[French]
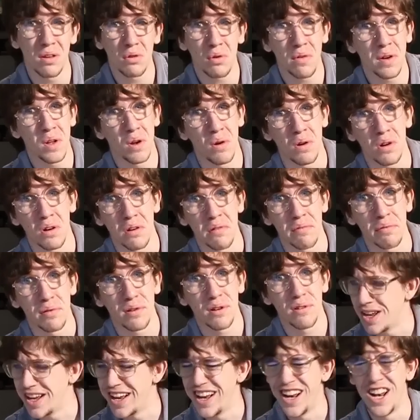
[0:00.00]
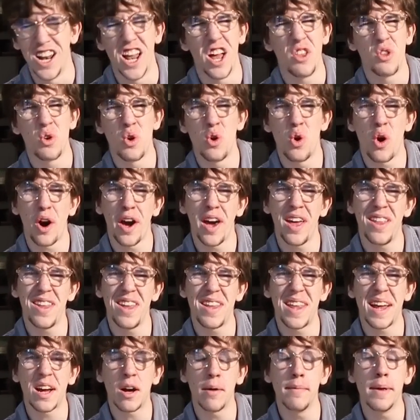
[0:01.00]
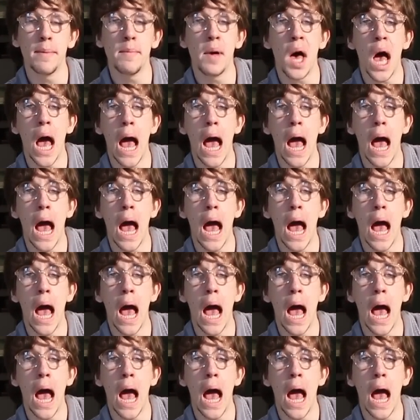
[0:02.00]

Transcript: a trouvé dans le coffre. La DeLorean était quand même